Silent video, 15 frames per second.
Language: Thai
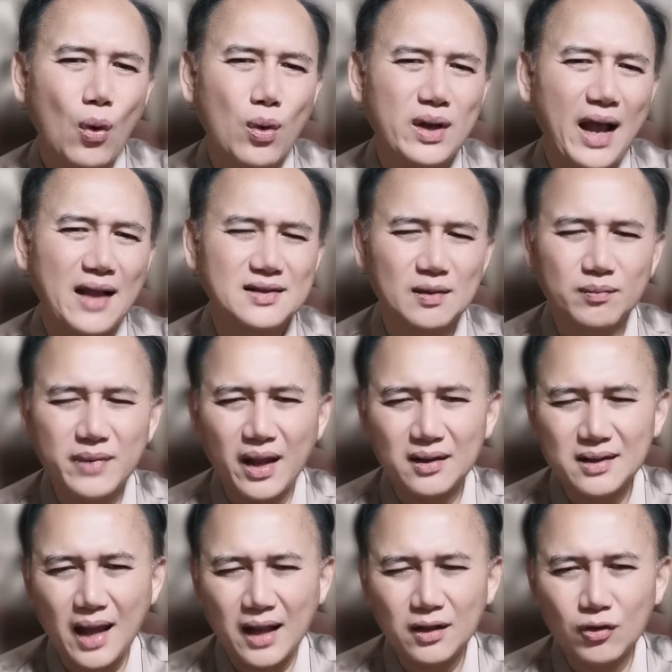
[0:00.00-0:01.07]
โอกาสสำเร็จ
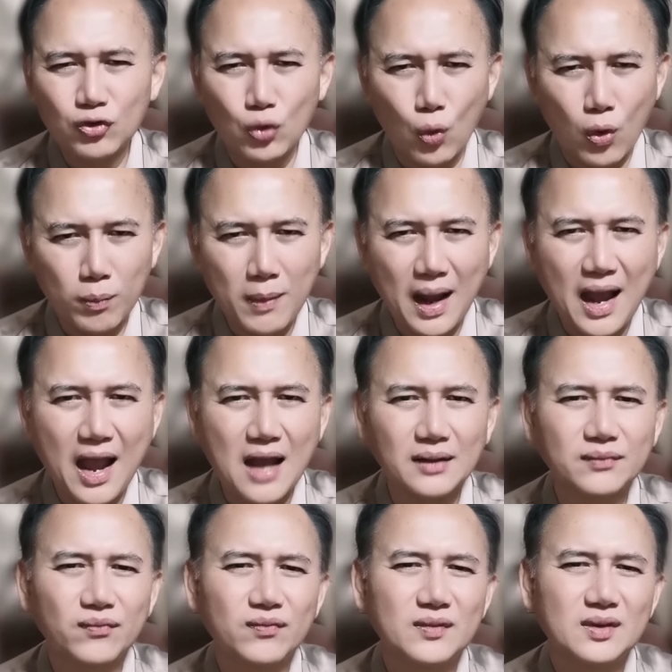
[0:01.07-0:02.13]
นั้นสูงมาก
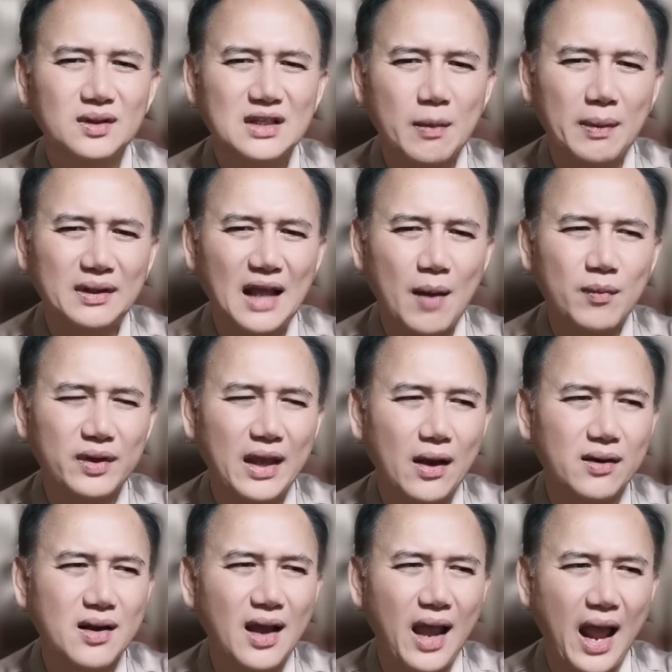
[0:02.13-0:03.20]
จะไปทำเกี่ยว
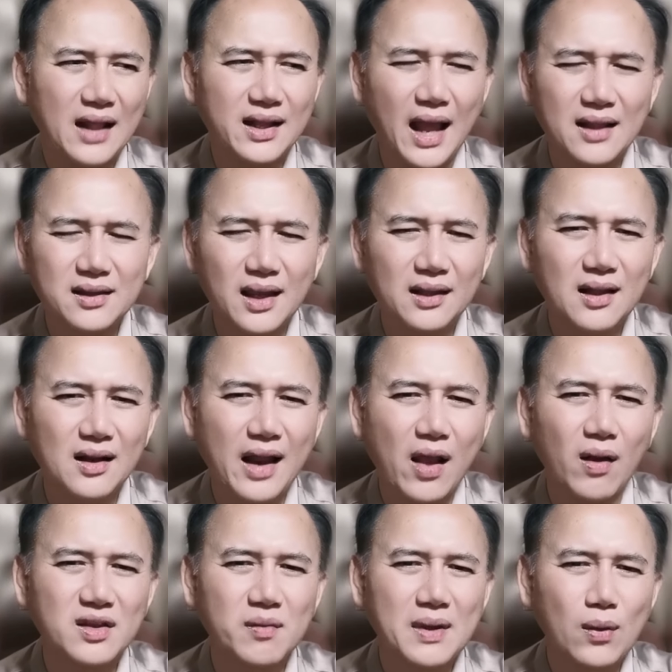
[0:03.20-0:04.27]
เรื่องอาหารการกินอะไร
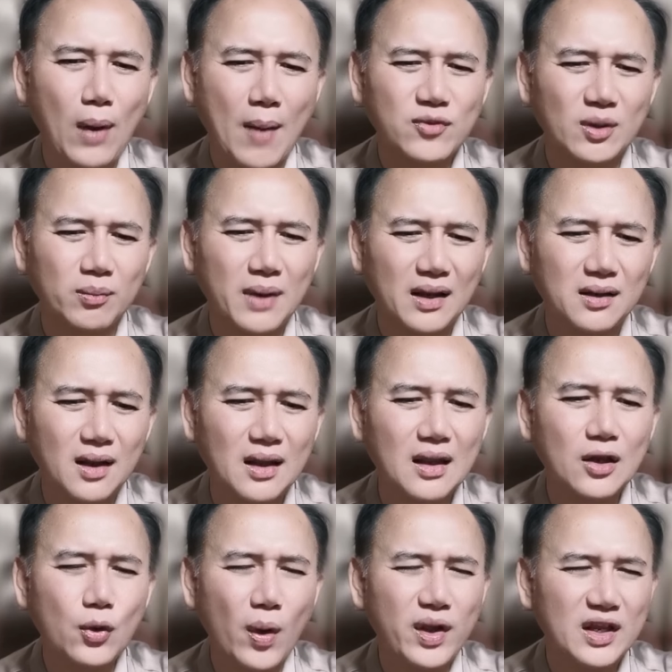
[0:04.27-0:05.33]
ก็จะมีความสำเร็จดี
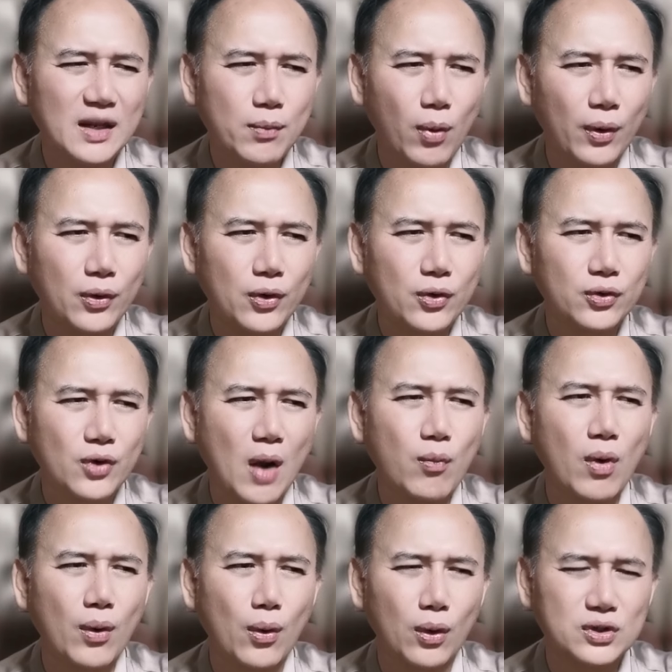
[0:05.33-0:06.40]
ด้วยอิทธิพลรอบว
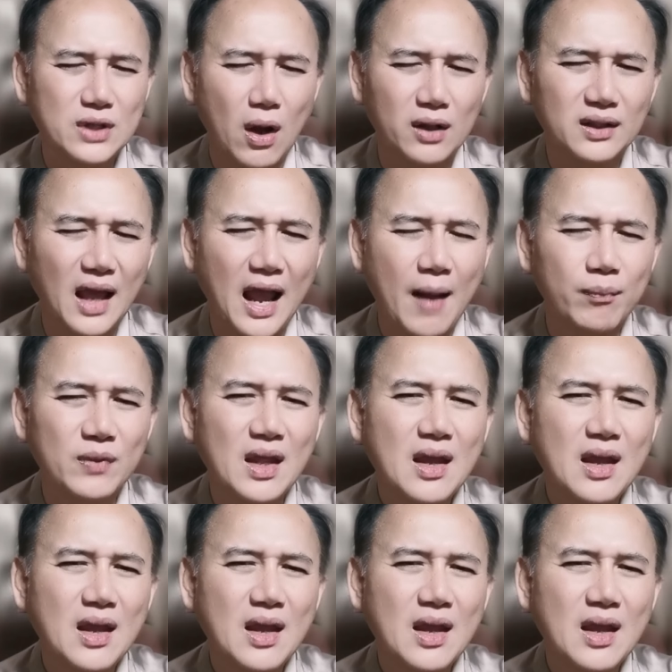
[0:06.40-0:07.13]
งโคจรตาม